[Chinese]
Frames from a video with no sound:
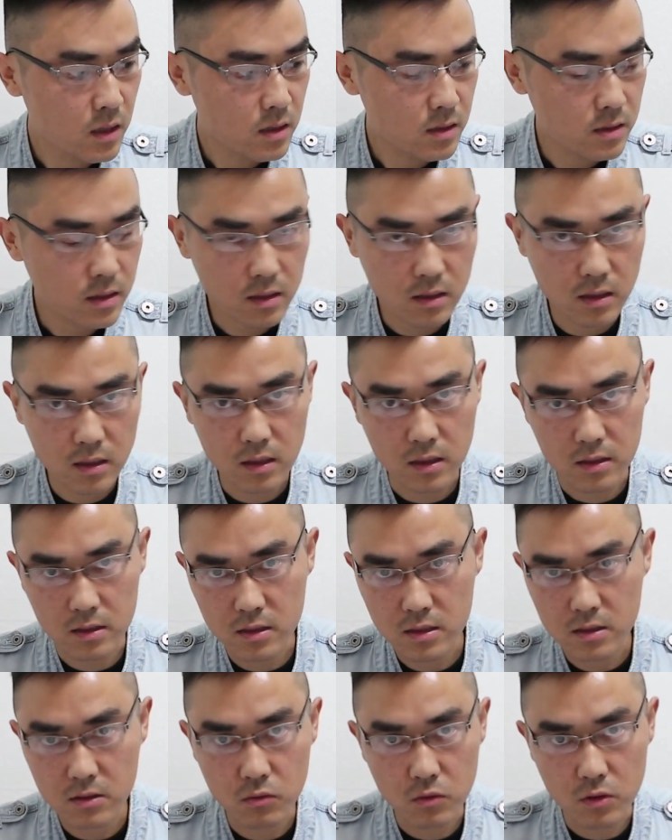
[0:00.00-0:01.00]
这个可
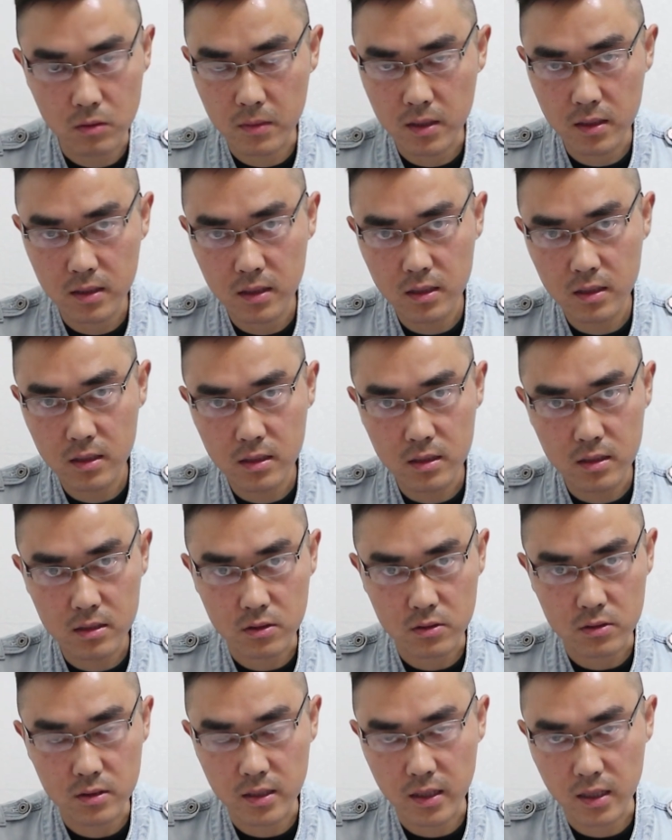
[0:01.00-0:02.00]
能是我们。
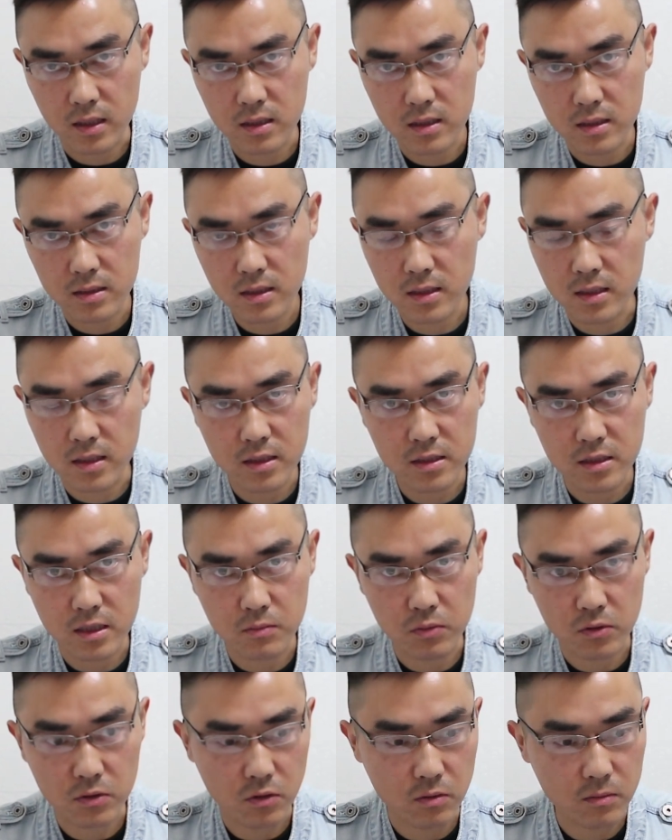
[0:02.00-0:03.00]
就是两个人的理解
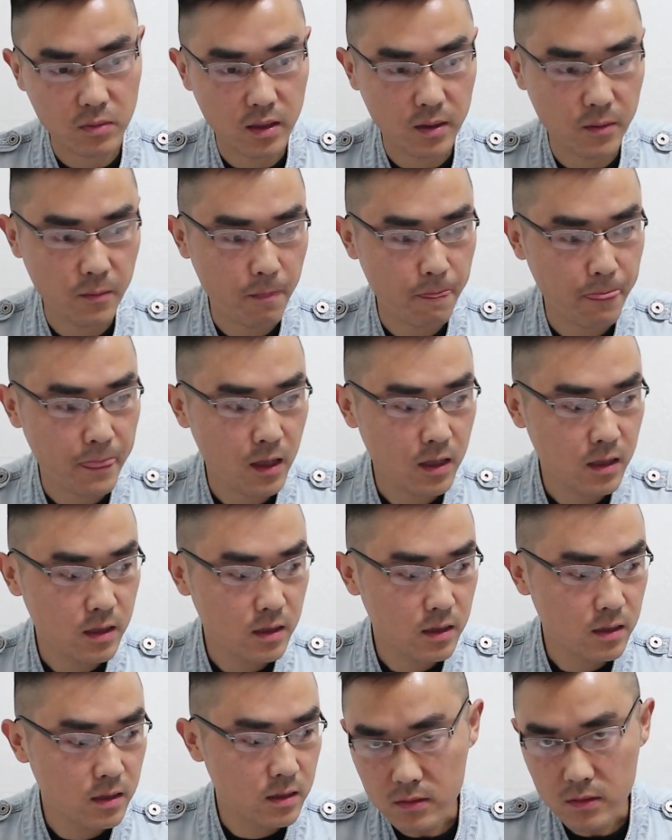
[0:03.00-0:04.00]
不同吧，
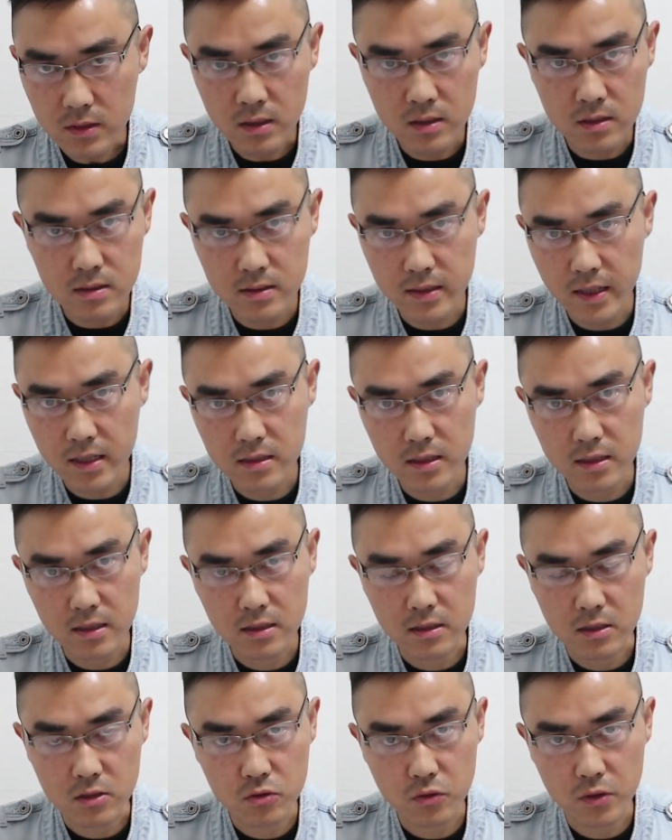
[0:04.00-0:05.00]
在这
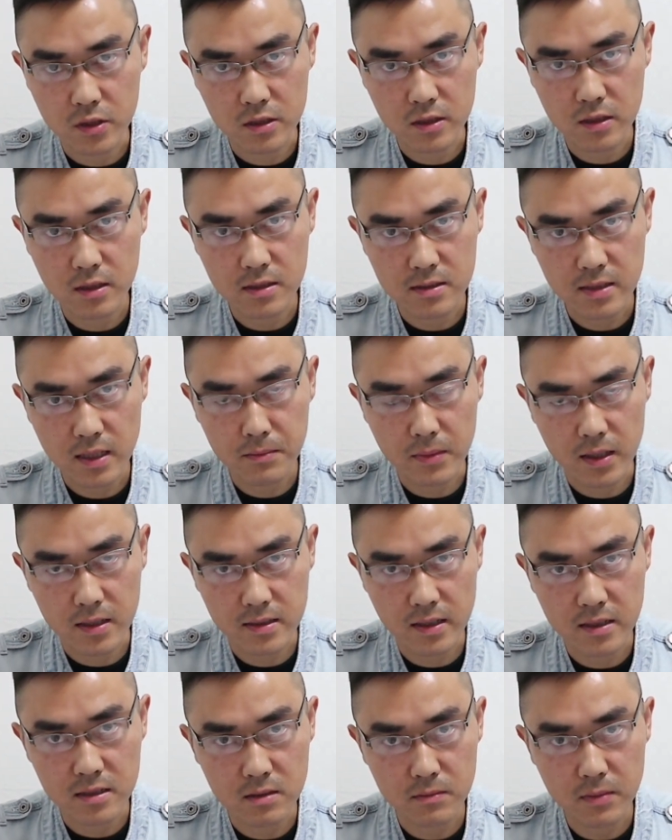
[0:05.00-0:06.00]
个最低三百
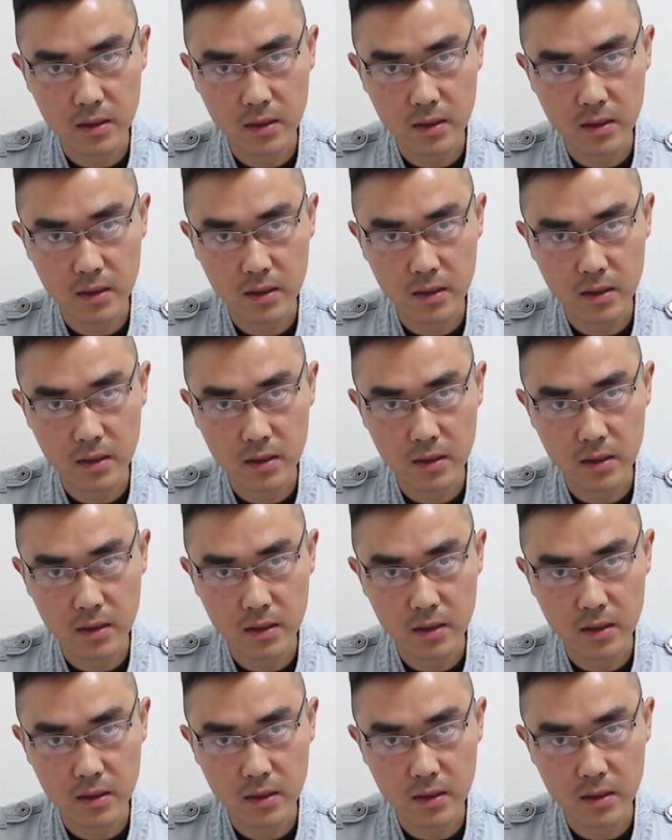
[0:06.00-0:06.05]
三十